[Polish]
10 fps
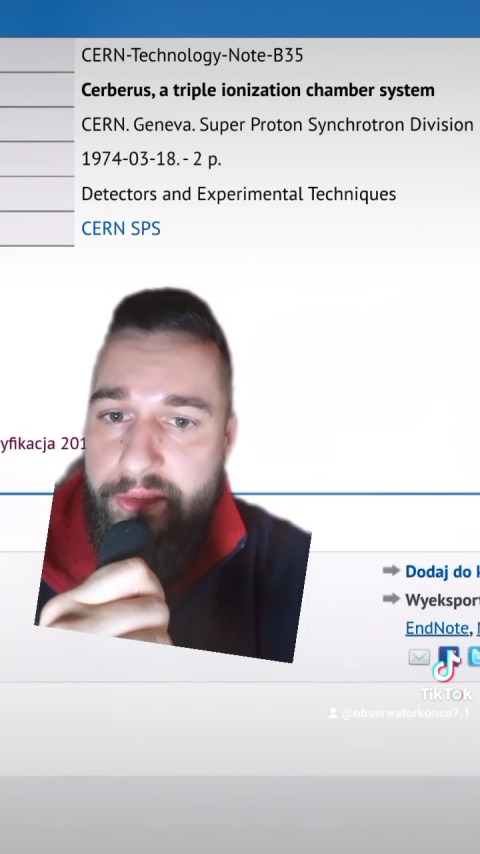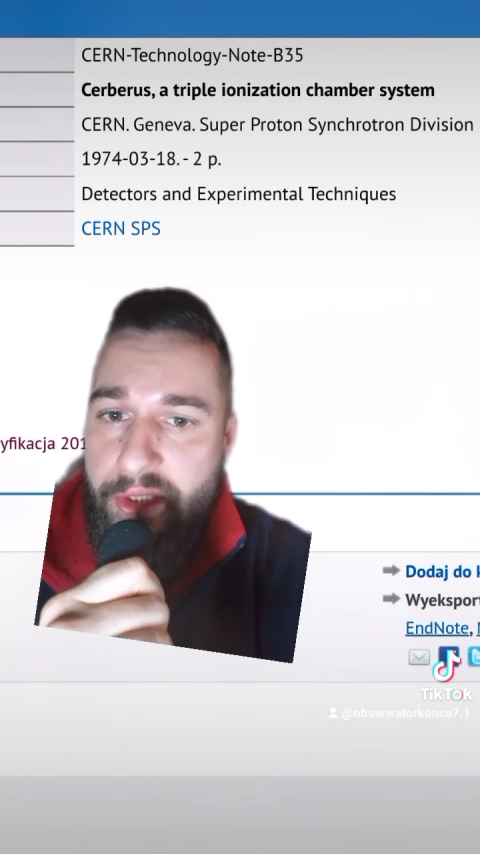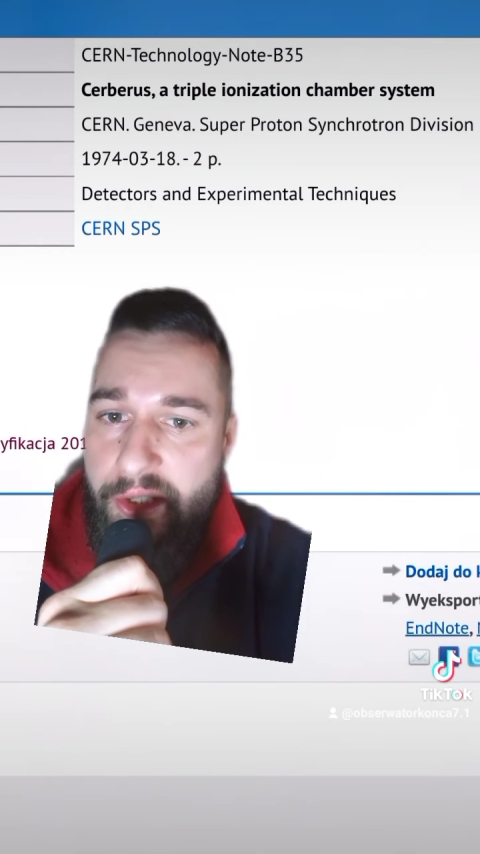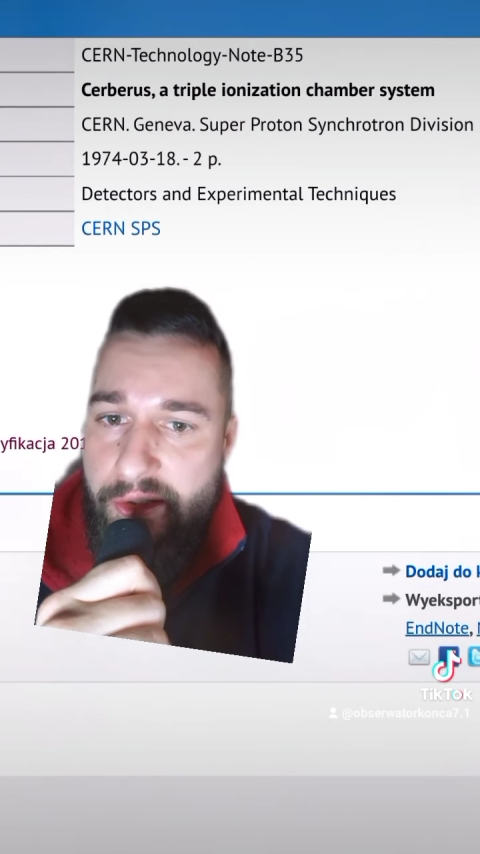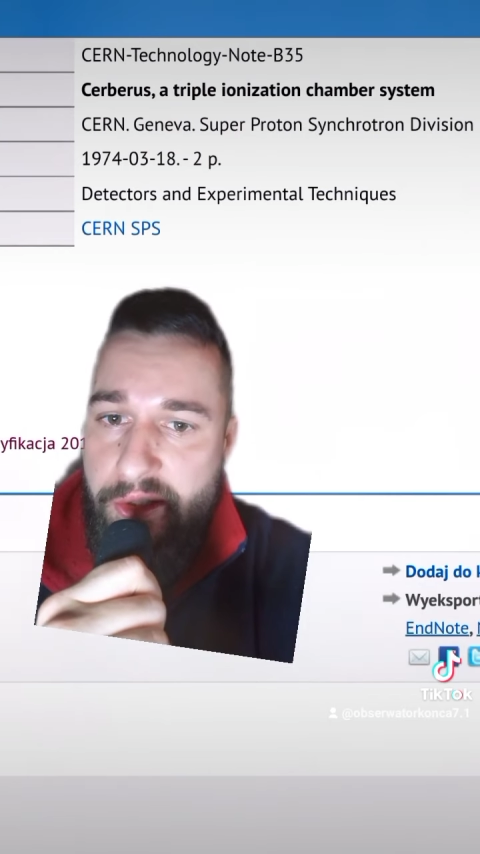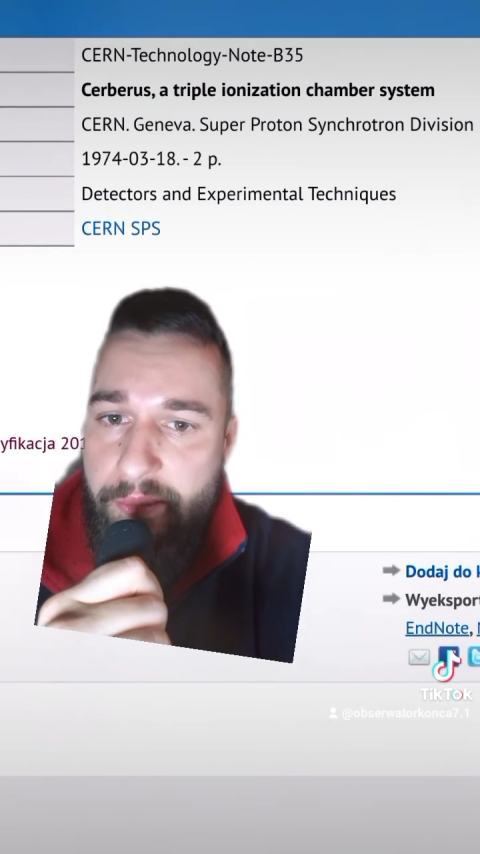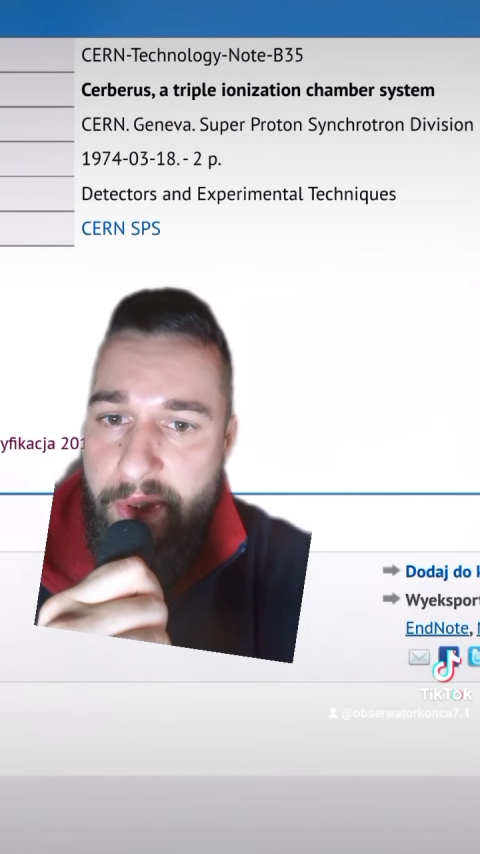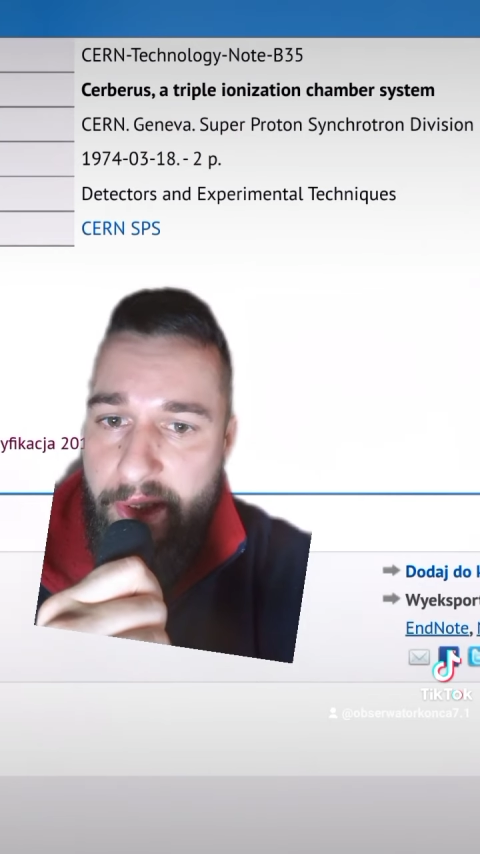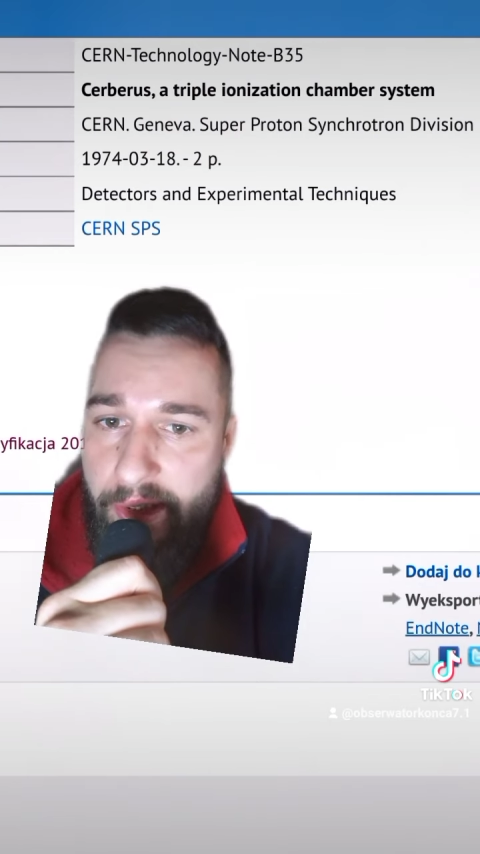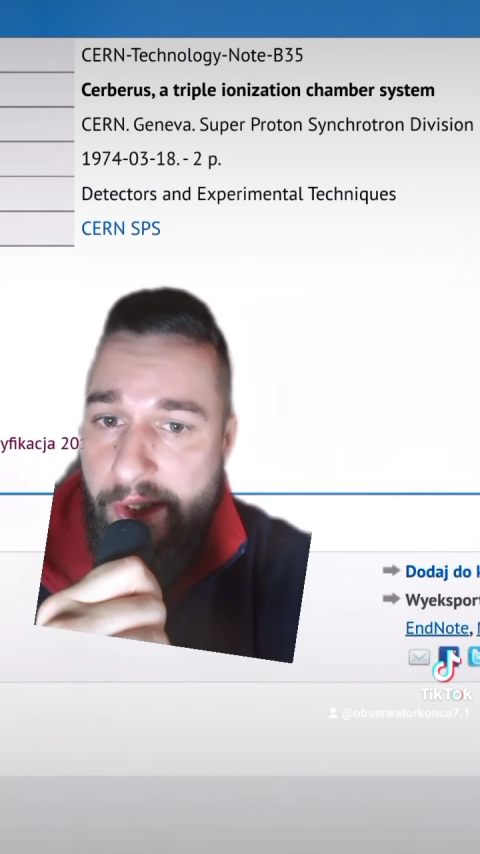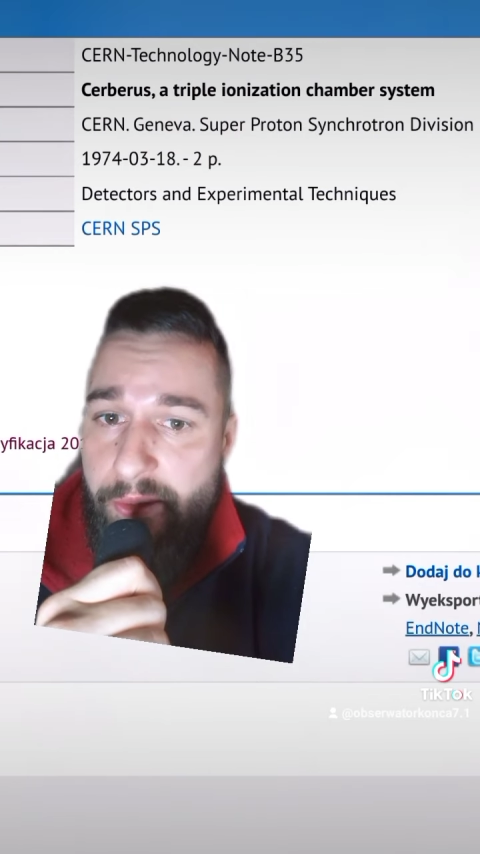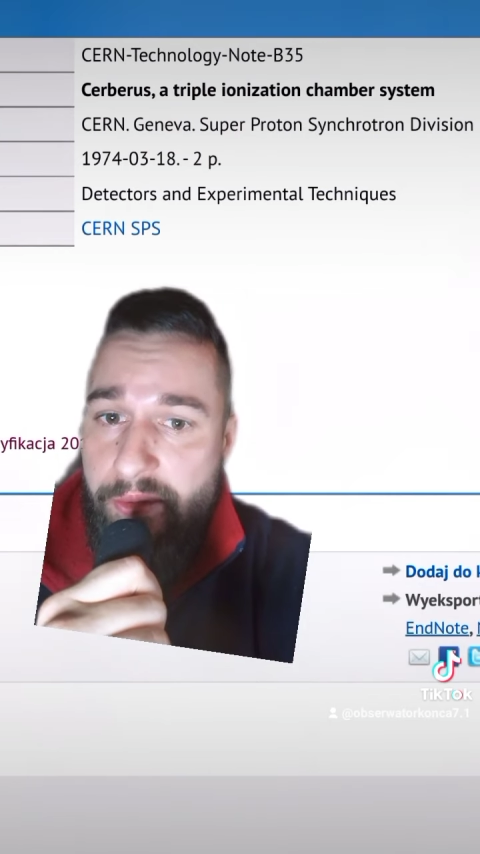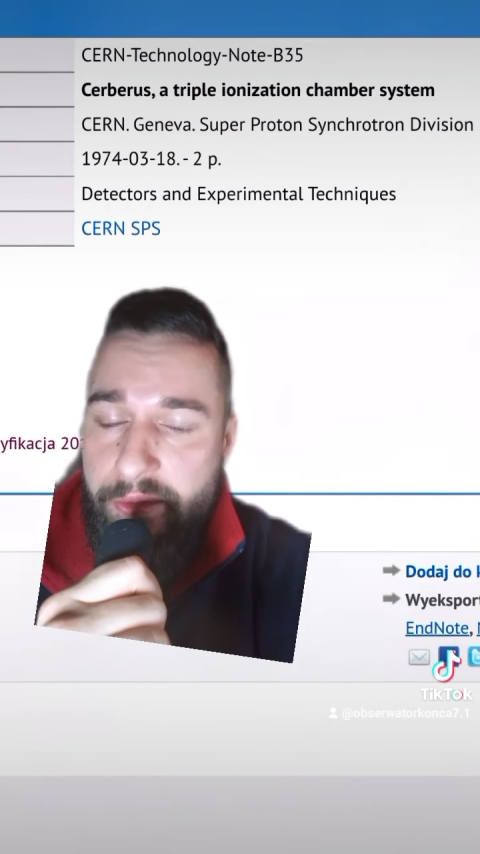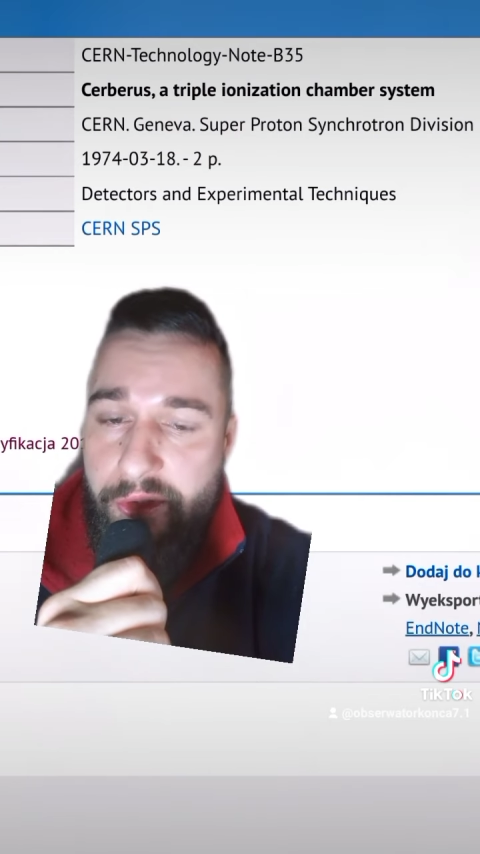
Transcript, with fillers: strażnik piekieł,